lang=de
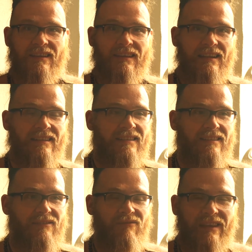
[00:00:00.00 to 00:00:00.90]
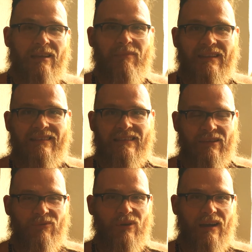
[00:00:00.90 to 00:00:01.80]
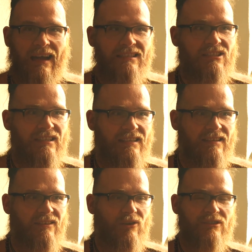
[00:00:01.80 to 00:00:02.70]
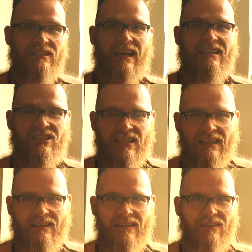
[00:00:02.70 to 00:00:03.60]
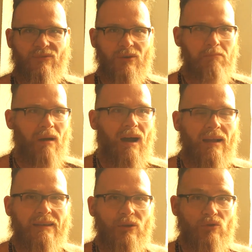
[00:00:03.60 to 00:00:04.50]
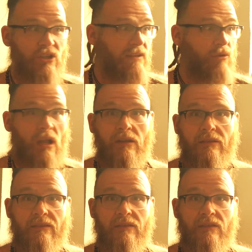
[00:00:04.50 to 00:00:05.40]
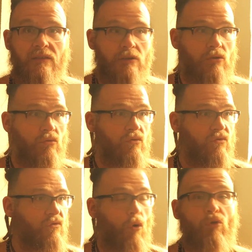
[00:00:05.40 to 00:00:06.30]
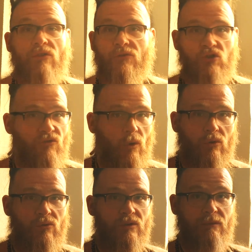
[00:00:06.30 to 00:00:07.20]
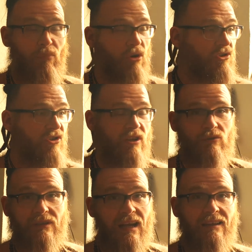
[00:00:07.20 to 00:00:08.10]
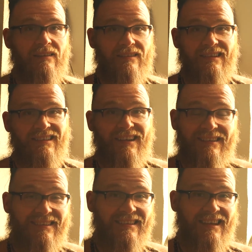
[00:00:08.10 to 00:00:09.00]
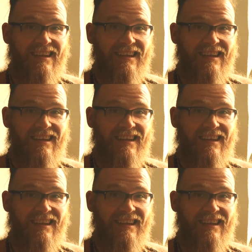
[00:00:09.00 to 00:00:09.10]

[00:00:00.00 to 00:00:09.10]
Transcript: ganz vehement dafür einstehen, dass ihr euch nicht anstecken lasst von Panik und jetzt wird alles zensiert und es ist eine große Verschwörung und die Politik und alles das